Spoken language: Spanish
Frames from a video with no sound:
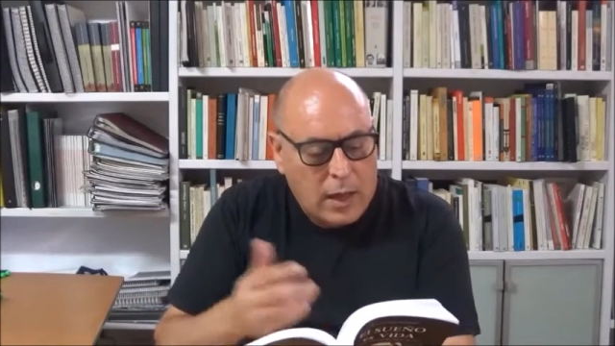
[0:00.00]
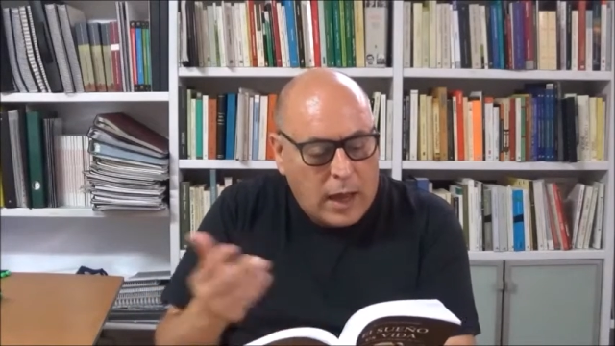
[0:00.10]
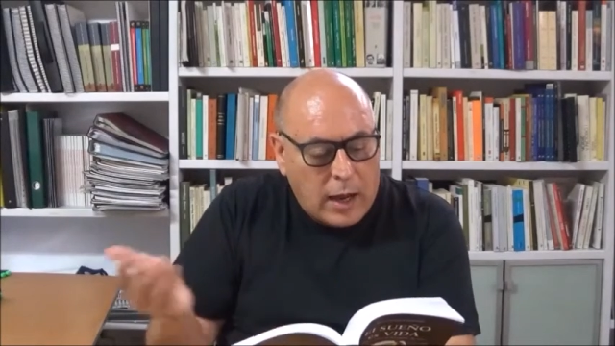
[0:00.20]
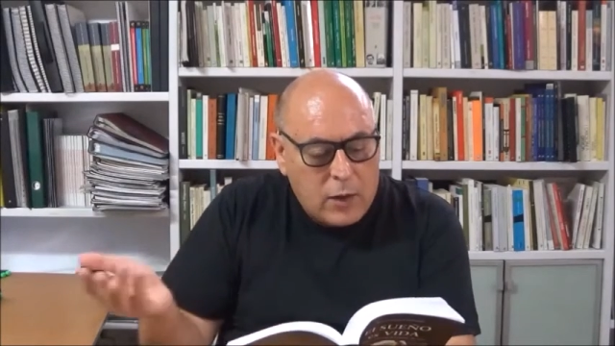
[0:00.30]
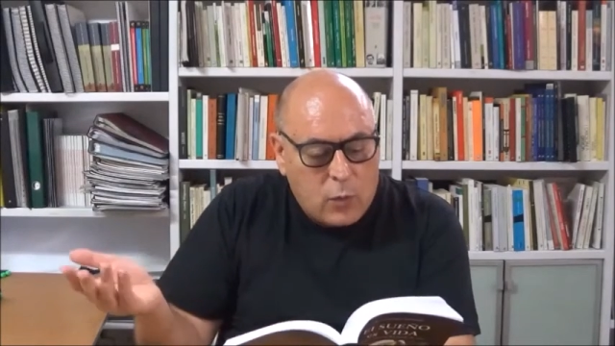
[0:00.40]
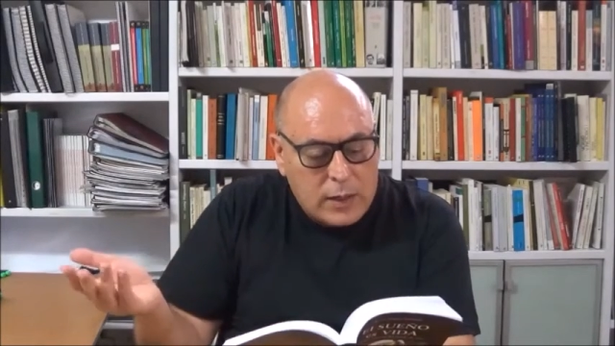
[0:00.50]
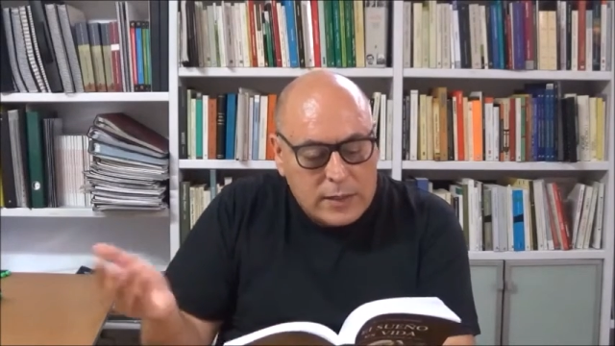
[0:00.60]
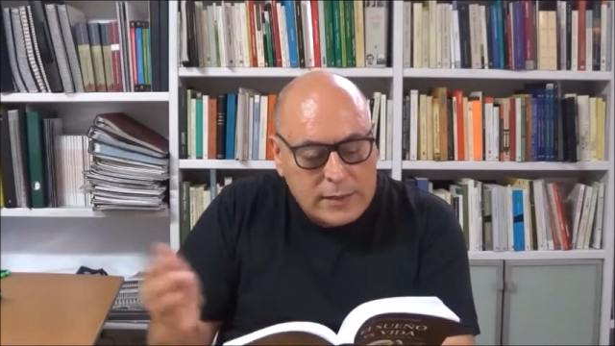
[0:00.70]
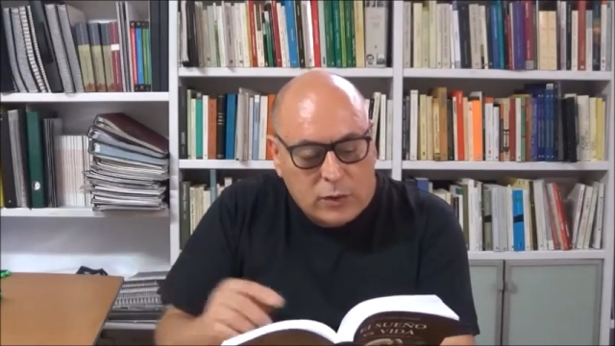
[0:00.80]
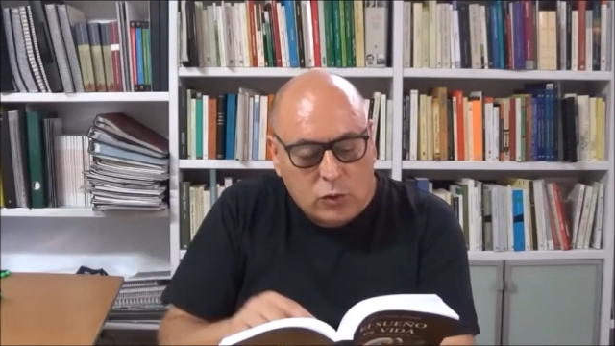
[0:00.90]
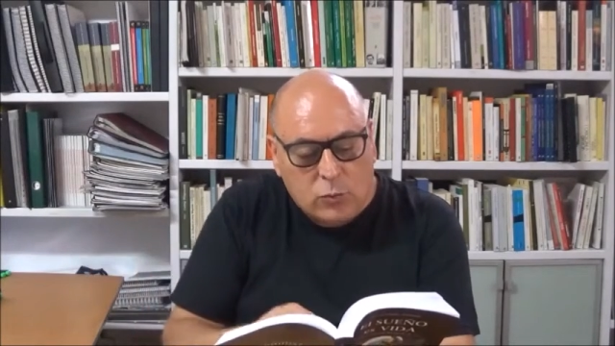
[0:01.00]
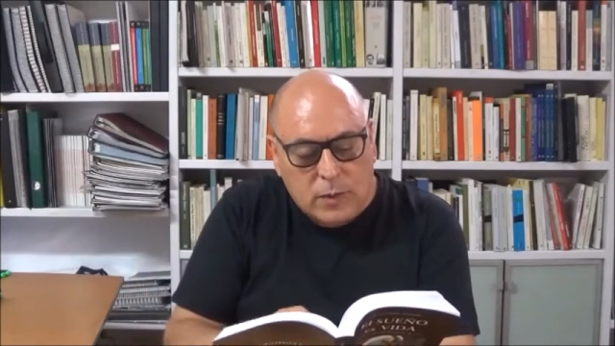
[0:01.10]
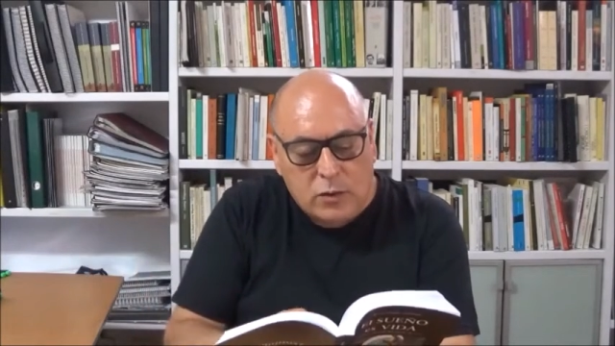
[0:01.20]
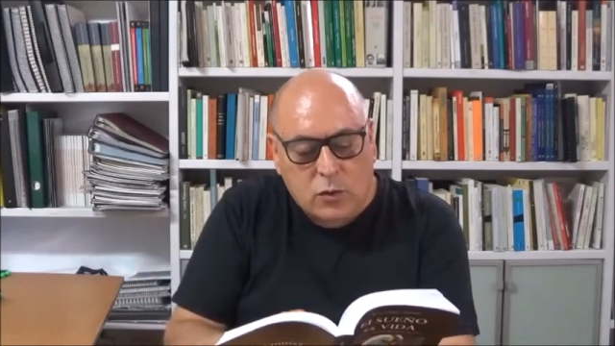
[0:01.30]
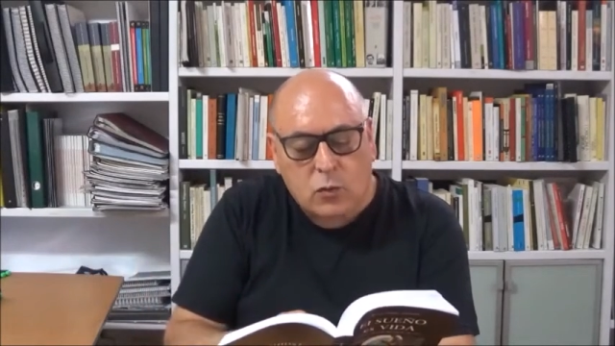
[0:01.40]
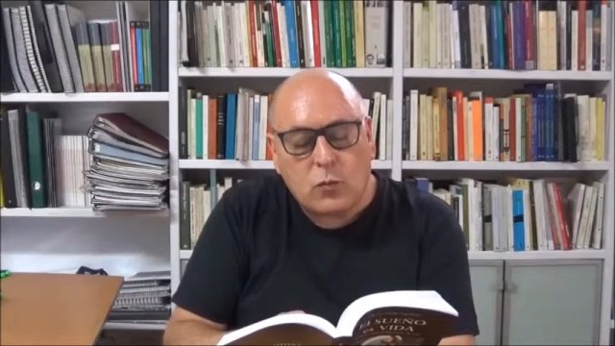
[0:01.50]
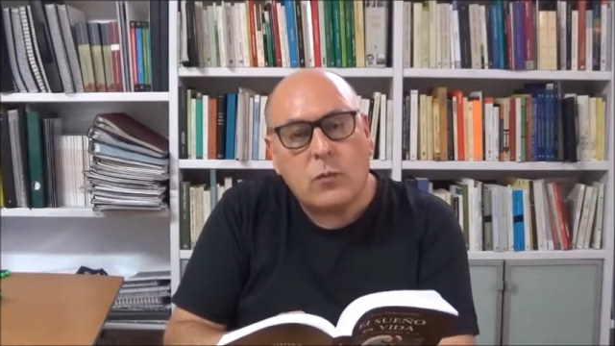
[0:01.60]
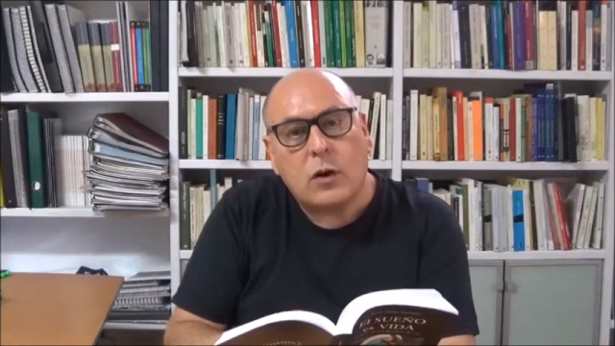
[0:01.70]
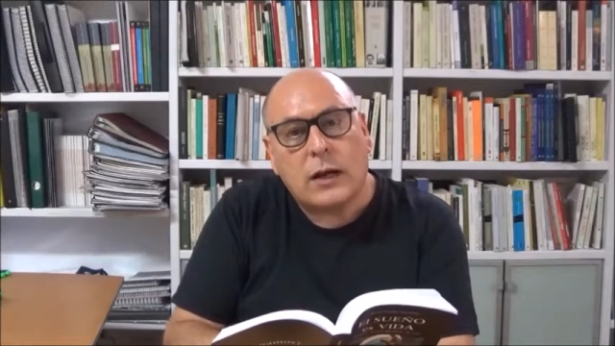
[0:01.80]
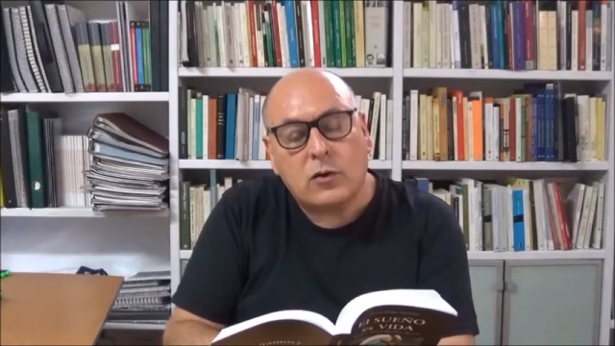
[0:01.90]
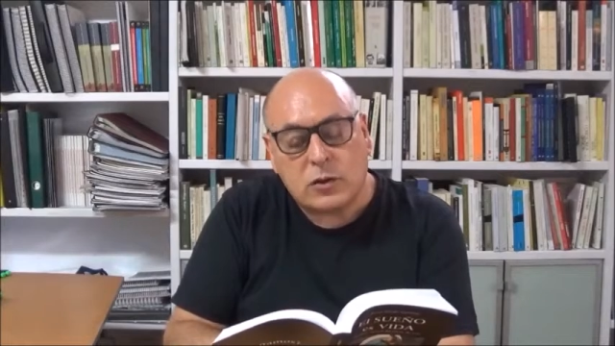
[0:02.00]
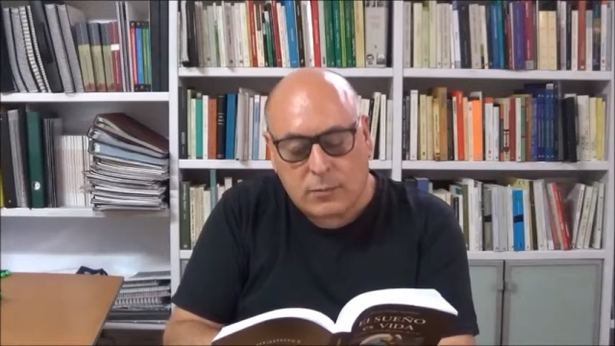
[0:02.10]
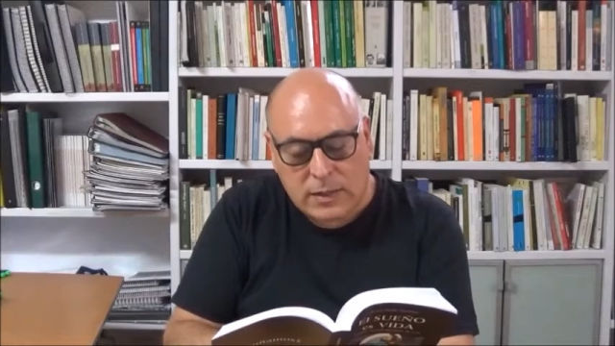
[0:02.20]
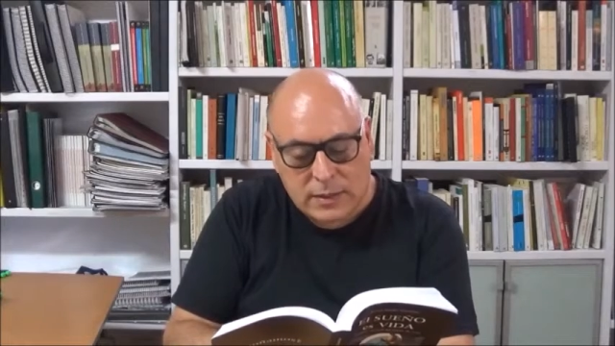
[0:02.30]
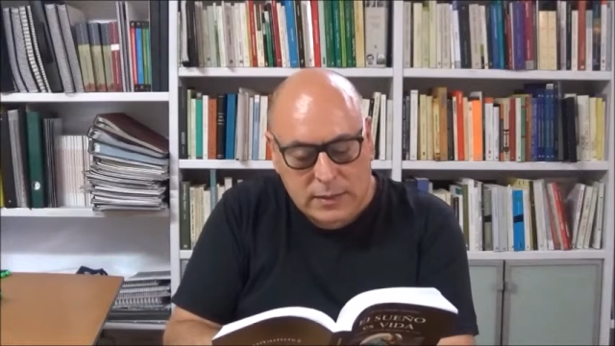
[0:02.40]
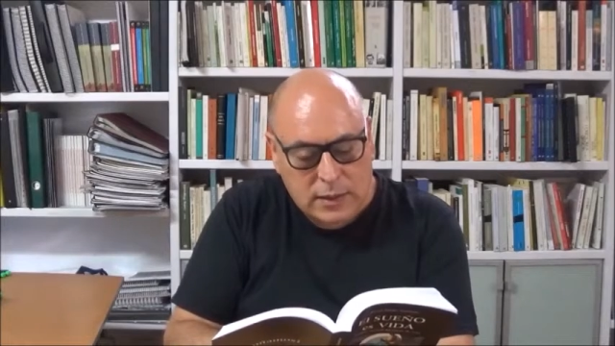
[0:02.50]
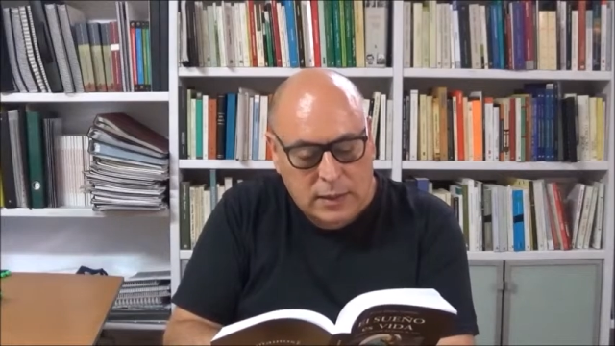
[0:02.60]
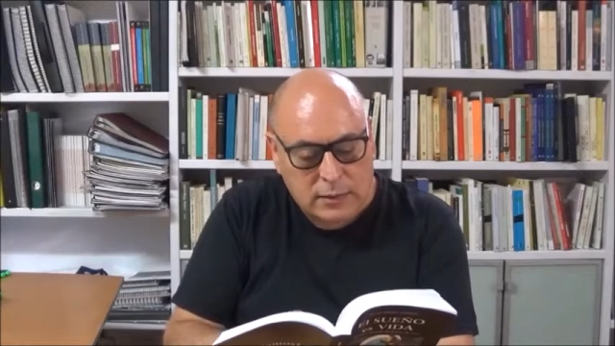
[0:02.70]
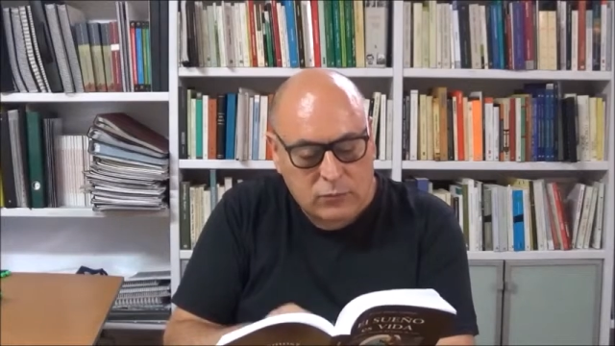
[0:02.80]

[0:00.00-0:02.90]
Al igual que esa no tomarse con humor la cosa más seria,